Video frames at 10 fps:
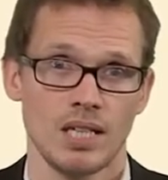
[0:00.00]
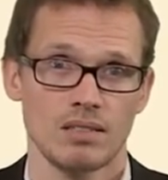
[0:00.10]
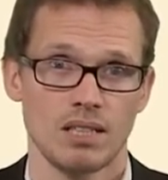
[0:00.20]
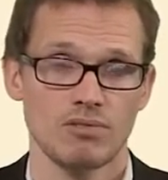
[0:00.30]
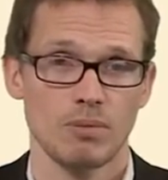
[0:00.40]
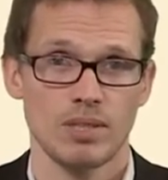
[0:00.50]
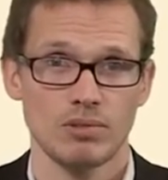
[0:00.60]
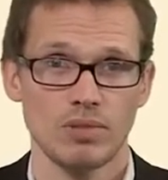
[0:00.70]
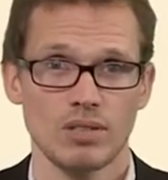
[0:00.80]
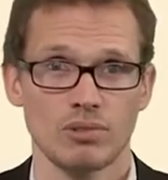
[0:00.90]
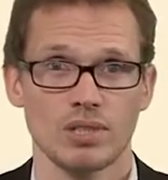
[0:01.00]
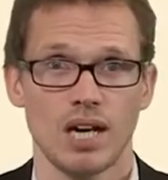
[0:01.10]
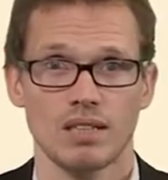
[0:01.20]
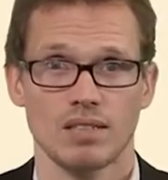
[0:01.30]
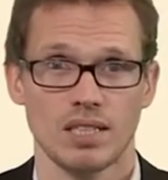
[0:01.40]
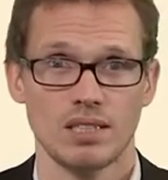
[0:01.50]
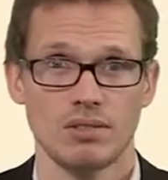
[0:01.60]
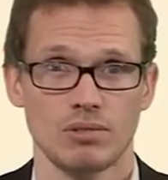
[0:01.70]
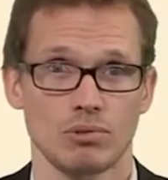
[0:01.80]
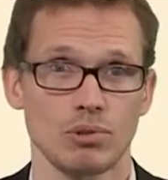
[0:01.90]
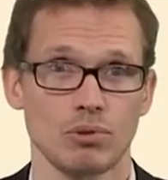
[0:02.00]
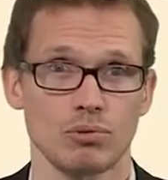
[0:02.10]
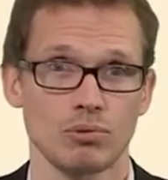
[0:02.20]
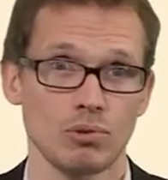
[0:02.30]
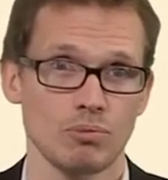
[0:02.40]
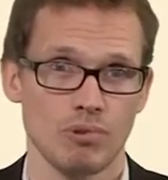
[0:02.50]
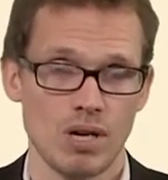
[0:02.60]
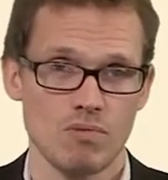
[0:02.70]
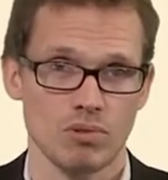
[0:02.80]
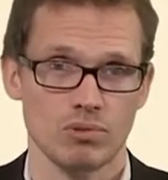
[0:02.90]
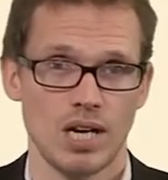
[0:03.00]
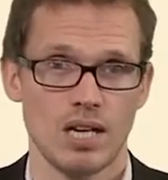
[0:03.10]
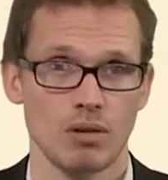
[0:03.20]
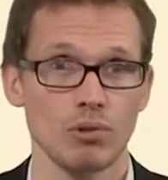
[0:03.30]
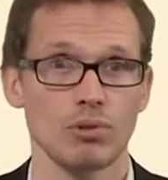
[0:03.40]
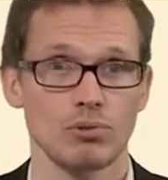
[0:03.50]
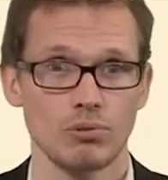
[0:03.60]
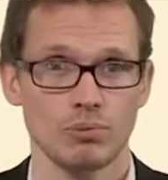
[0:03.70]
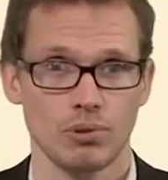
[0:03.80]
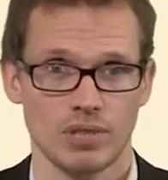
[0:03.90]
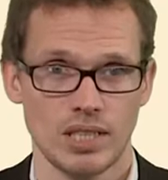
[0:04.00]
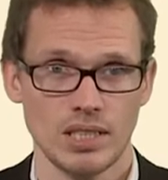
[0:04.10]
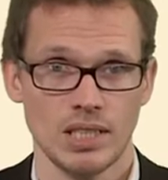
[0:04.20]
Cette formation, elle se caractérise sur deux points, ou en tout cas elle est reconnue pour ça.